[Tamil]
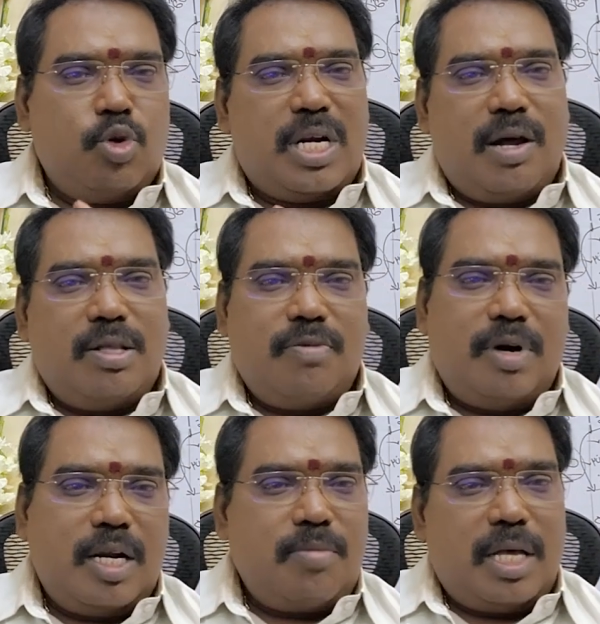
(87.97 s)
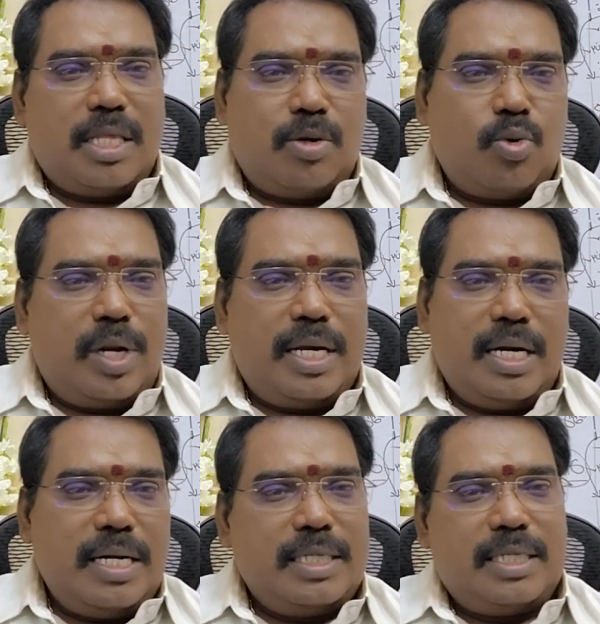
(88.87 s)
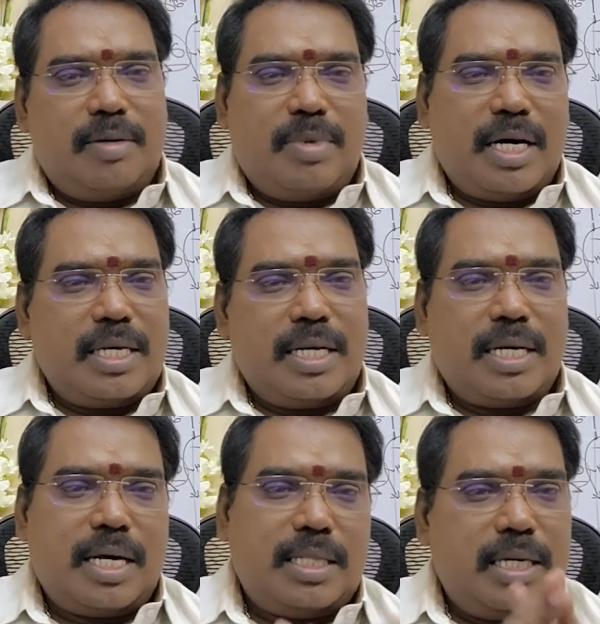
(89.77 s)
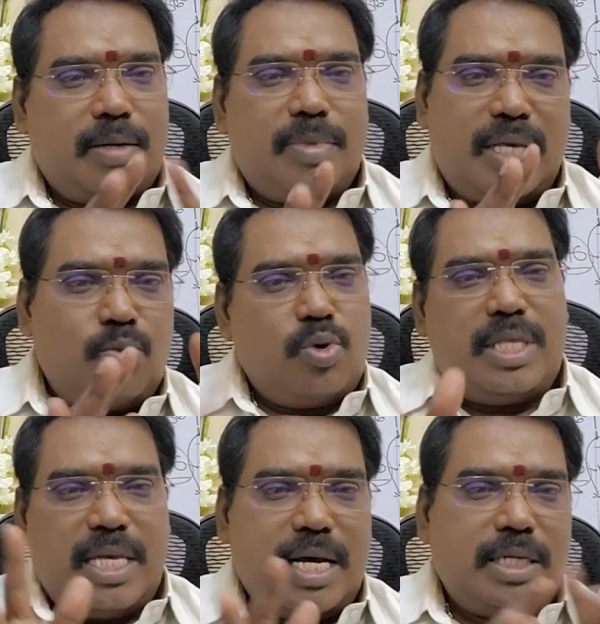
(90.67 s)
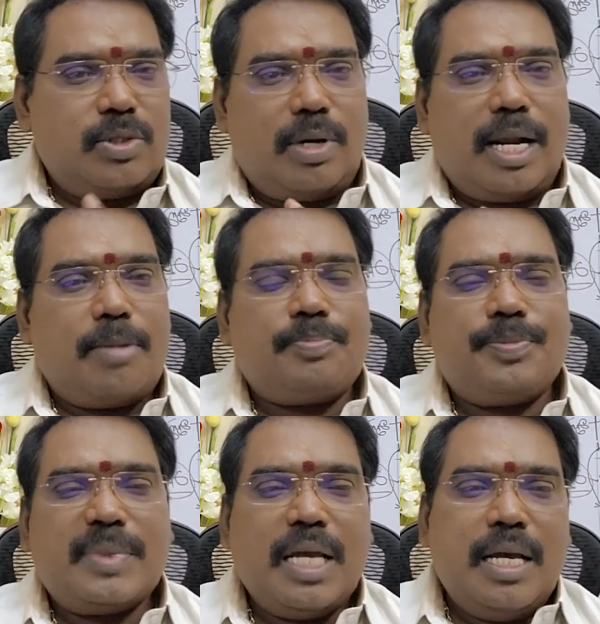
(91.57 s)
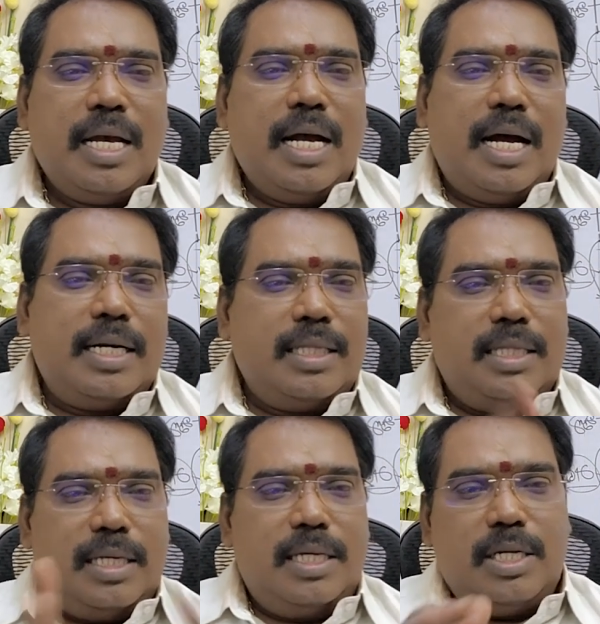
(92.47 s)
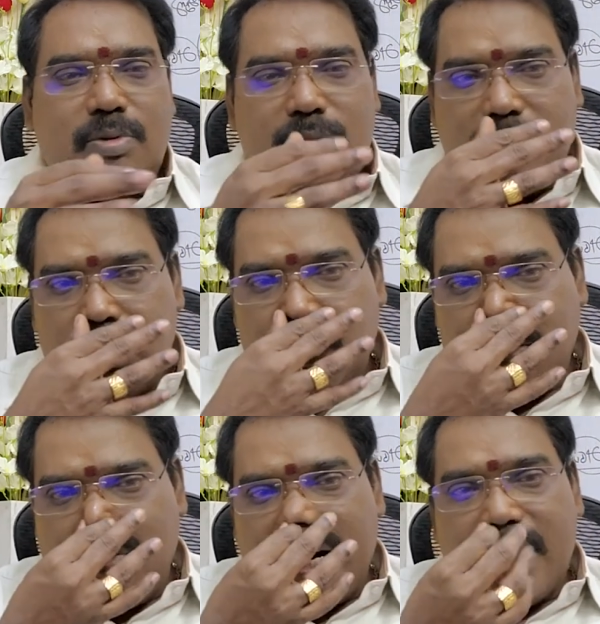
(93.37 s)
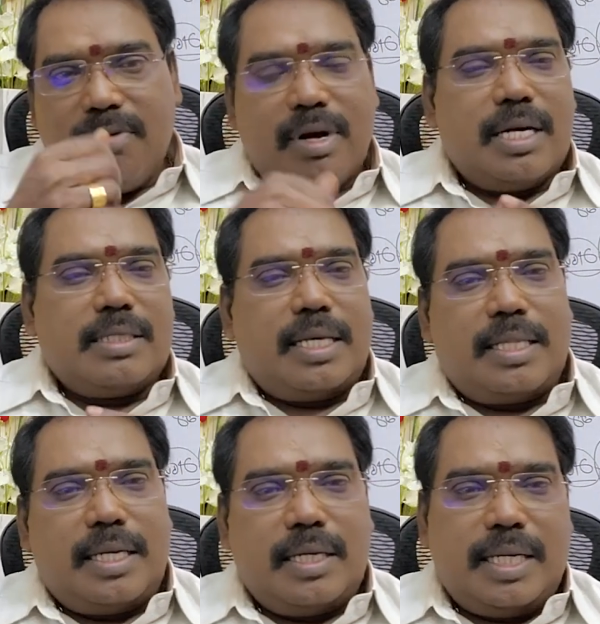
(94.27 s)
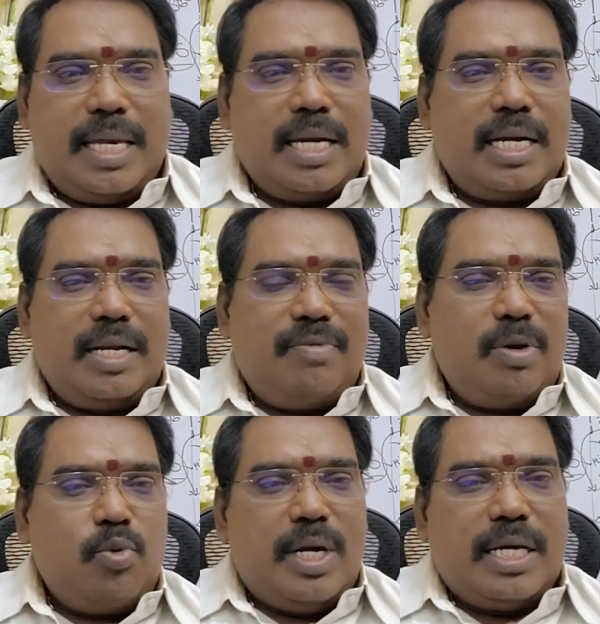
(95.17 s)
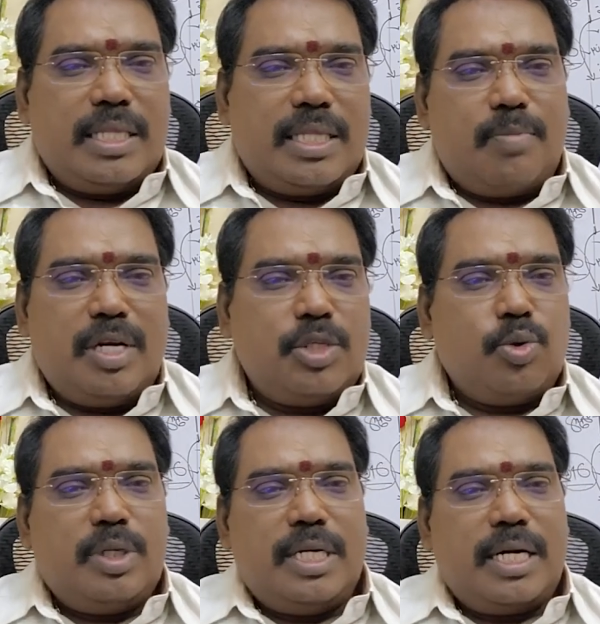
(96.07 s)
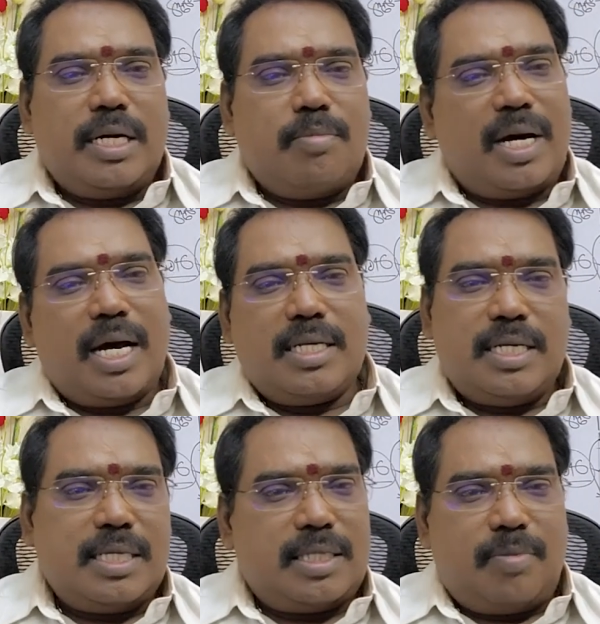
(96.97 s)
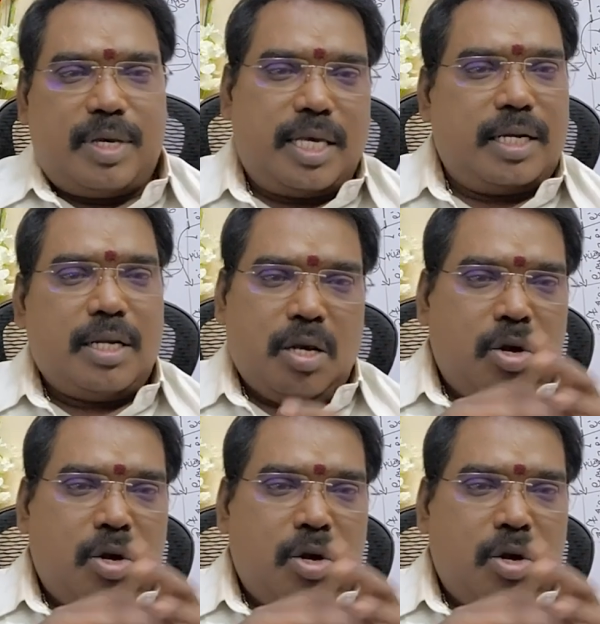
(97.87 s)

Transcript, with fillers: மூன்றாவது வாரம் அந்த குறைகள் நிச்சயமாக இருக்காது என்பதை உறுதியாக சொல்லலாம் அடுத்து இன்னும் ஒரு ஒரு மகிழ்வான செய்தி ஏற்கனவே உலகத்தமிழ் ஜோதிடர்கள் மகாஜன சபையின்